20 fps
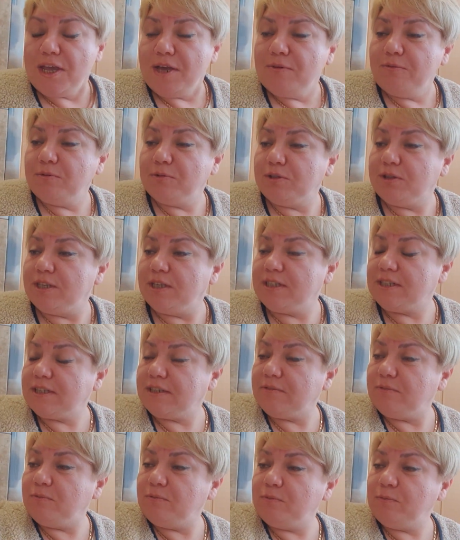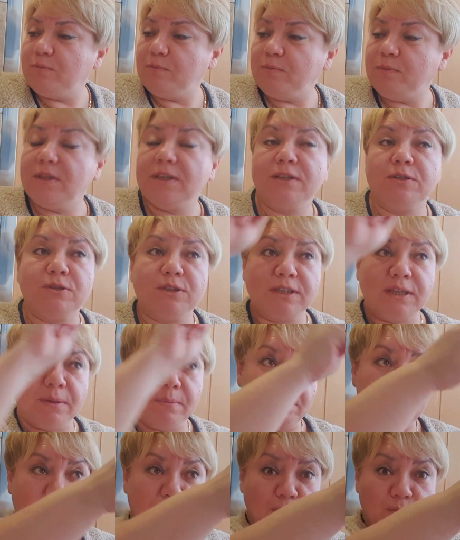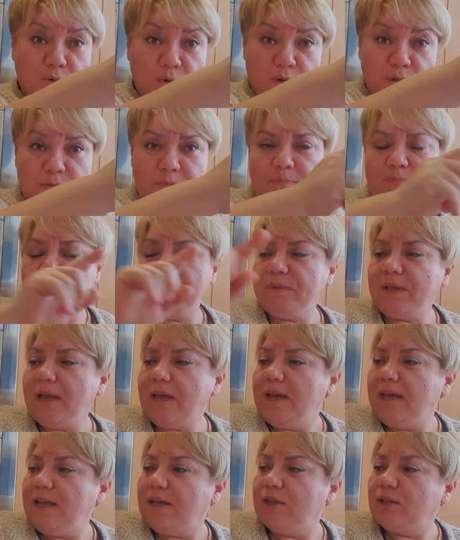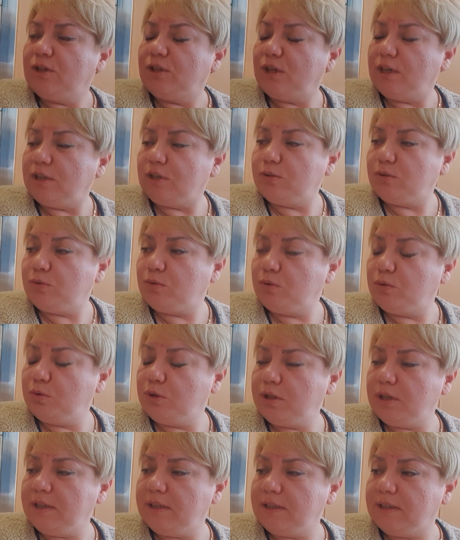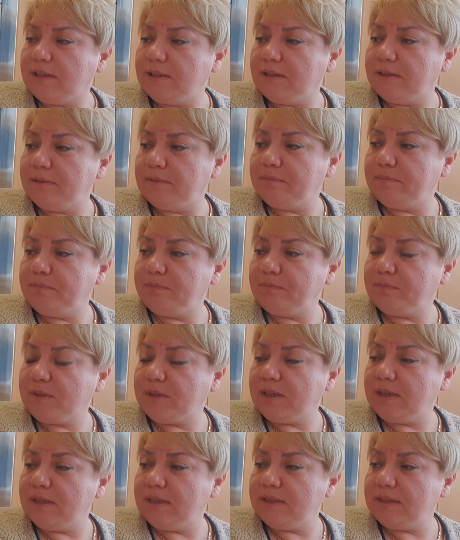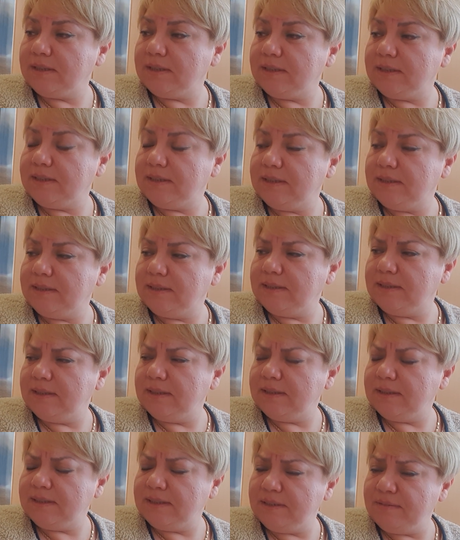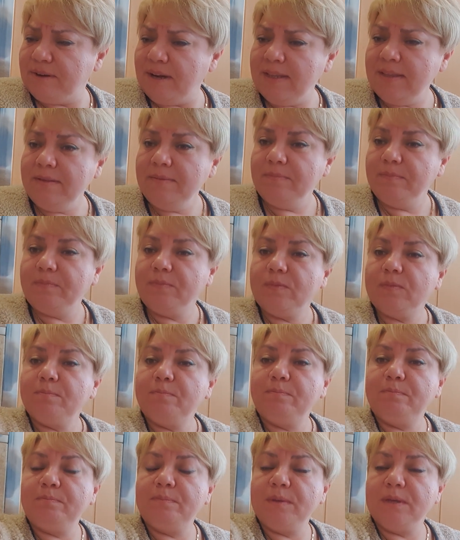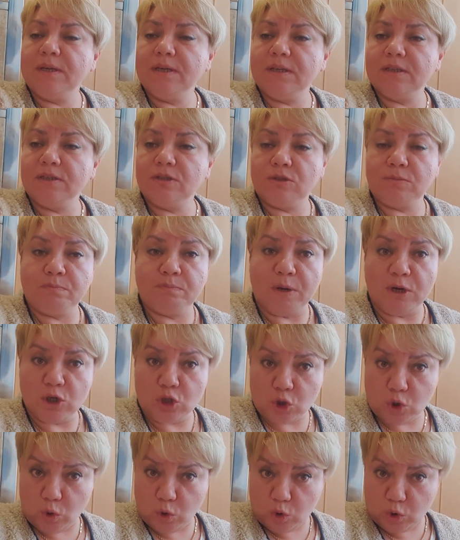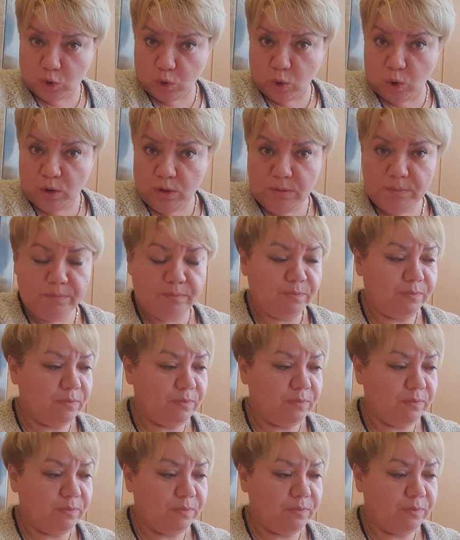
Вот здесь там балкон, тут этот э, диван, э, большой стол,